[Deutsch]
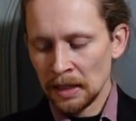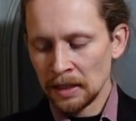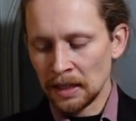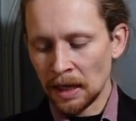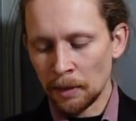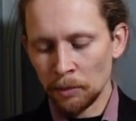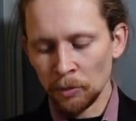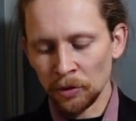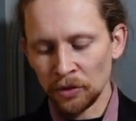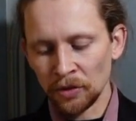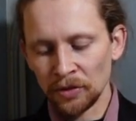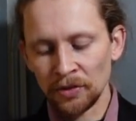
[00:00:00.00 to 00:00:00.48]

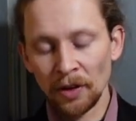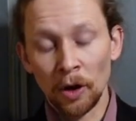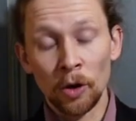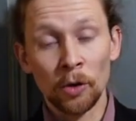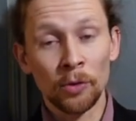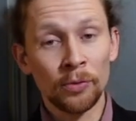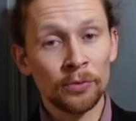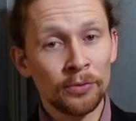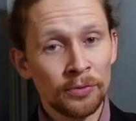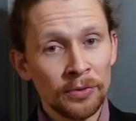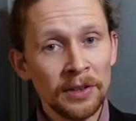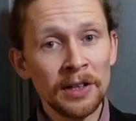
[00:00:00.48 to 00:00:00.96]
Da muss es
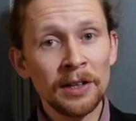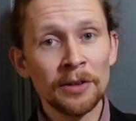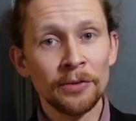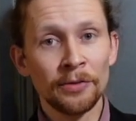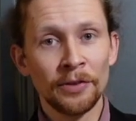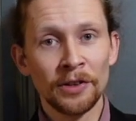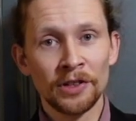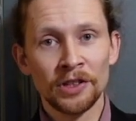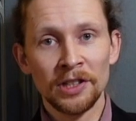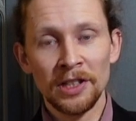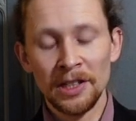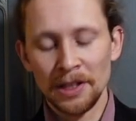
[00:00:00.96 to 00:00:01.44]
auch viele
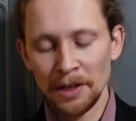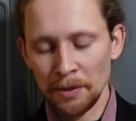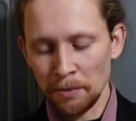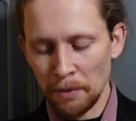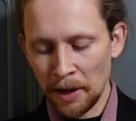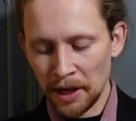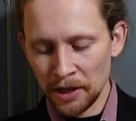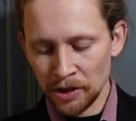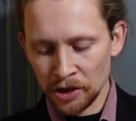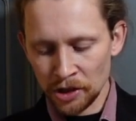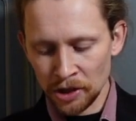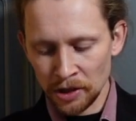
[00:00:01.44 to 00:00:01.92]
verschiedene
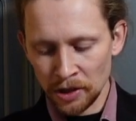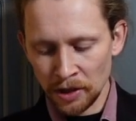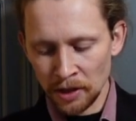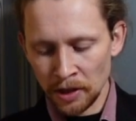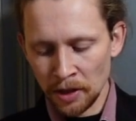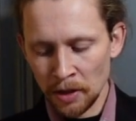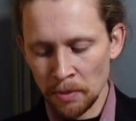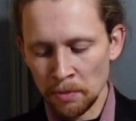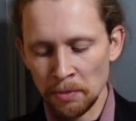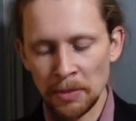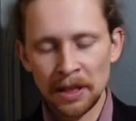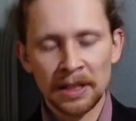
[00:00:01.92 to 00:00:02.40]

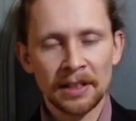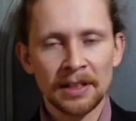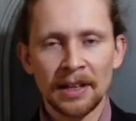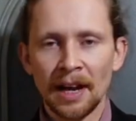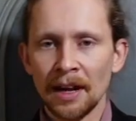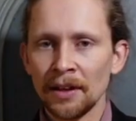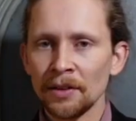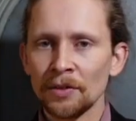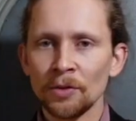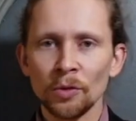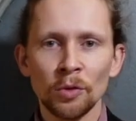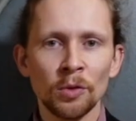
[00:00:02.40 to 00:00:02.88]
Menschen mit
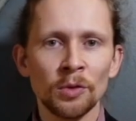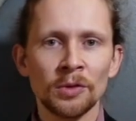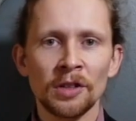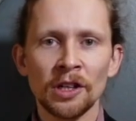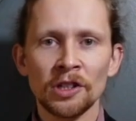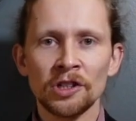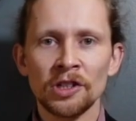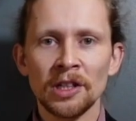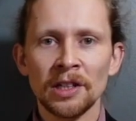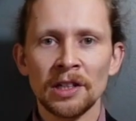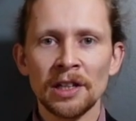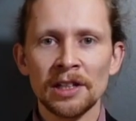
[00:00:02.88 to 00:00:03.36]
ganz
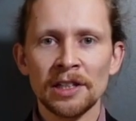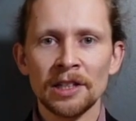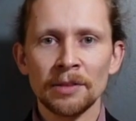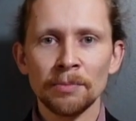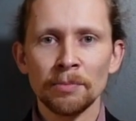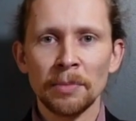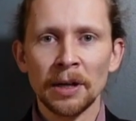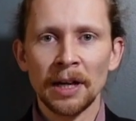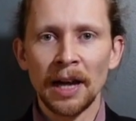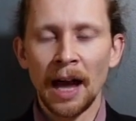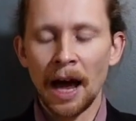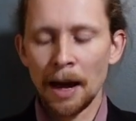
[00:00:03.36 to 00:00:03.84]

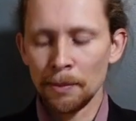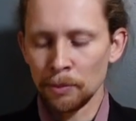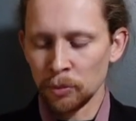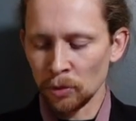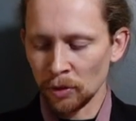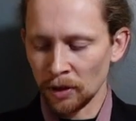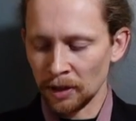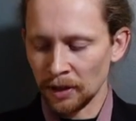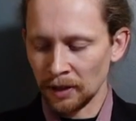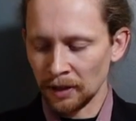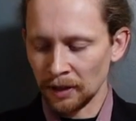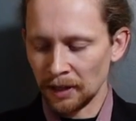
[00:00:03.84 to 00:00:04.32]
unterschiedlichen
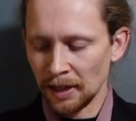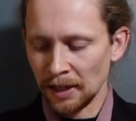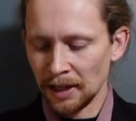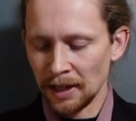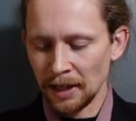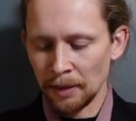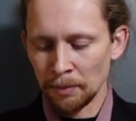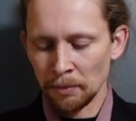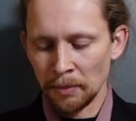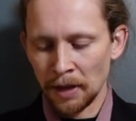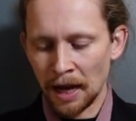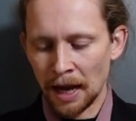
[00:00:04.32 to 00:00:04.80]
Begabungen
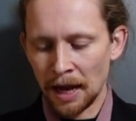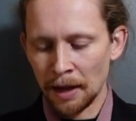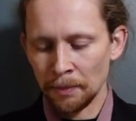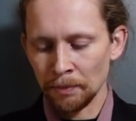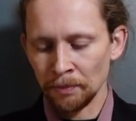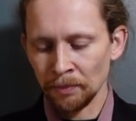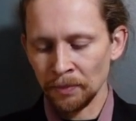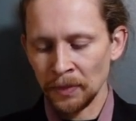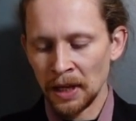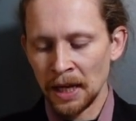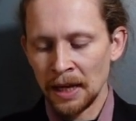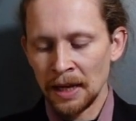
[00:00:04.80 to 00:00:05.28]
gegeben
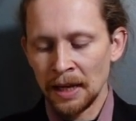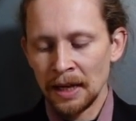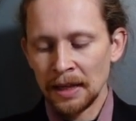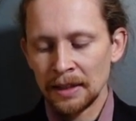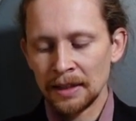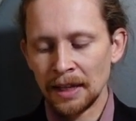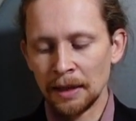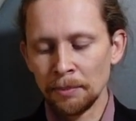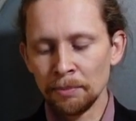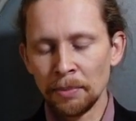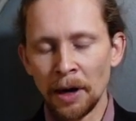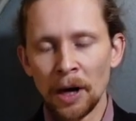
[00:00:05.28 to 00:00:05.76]
haben.
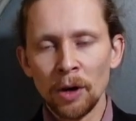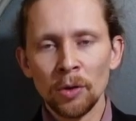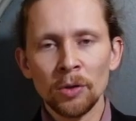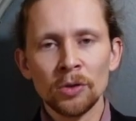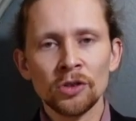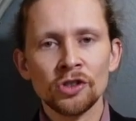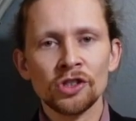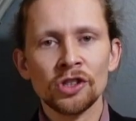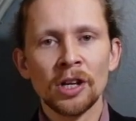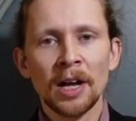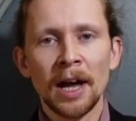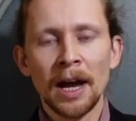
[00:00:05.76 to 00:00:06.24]
Denn
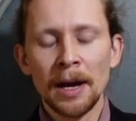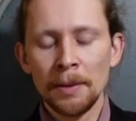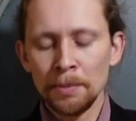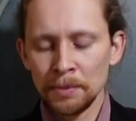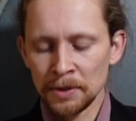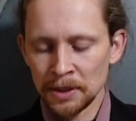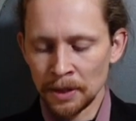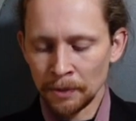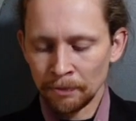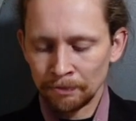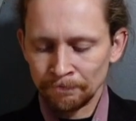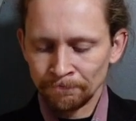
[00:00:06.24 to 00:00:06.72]
Paulus
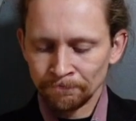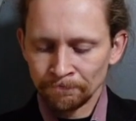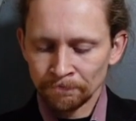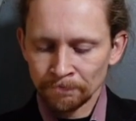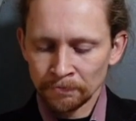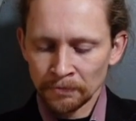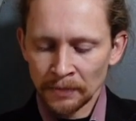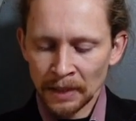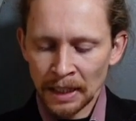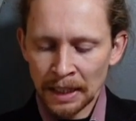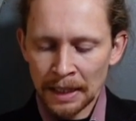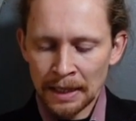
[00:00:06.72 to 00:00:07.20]
schreibt,
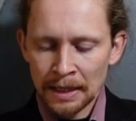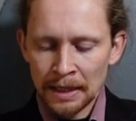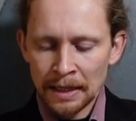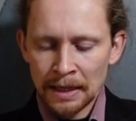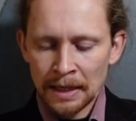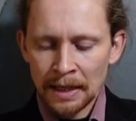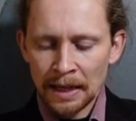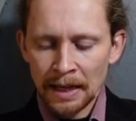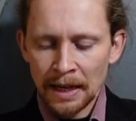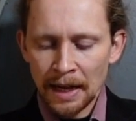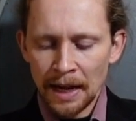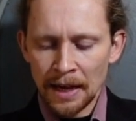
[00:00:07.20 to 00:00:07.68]

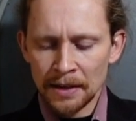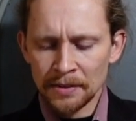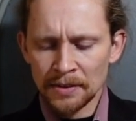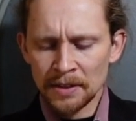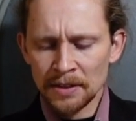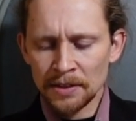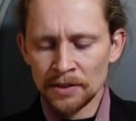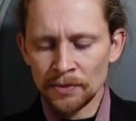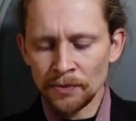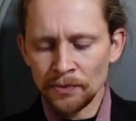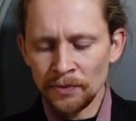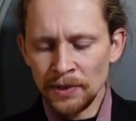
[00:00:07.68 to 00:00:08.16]
es
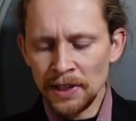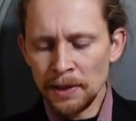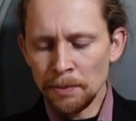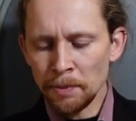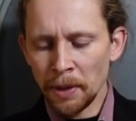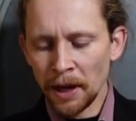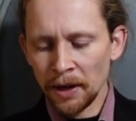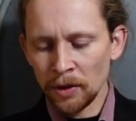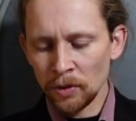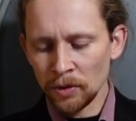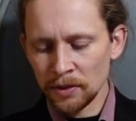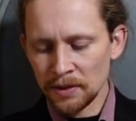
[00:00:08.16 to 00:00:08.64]
ist wie
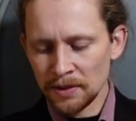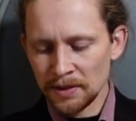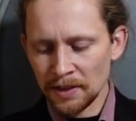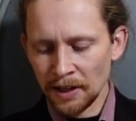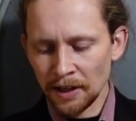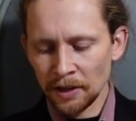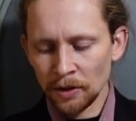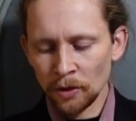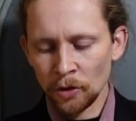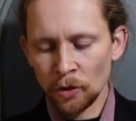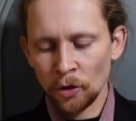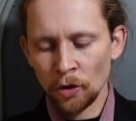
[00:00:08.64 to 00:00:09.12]
bei
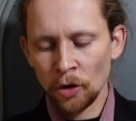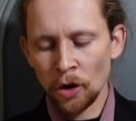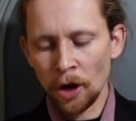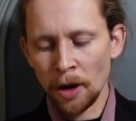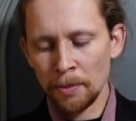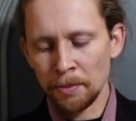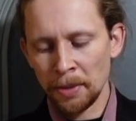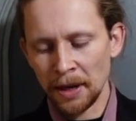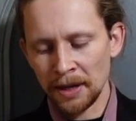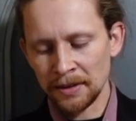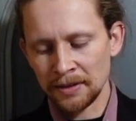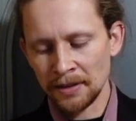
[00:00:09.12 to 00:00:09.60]
unseren
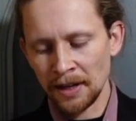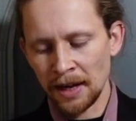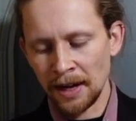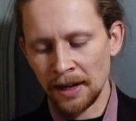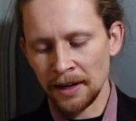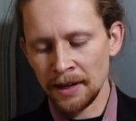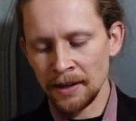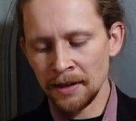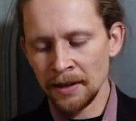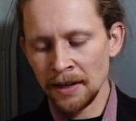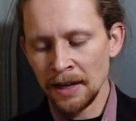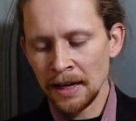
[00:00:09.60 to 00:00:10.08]

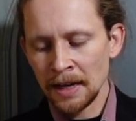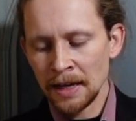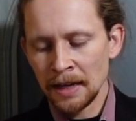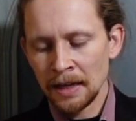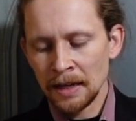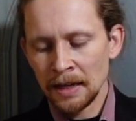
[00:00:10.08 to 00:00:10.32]
Körperteilen,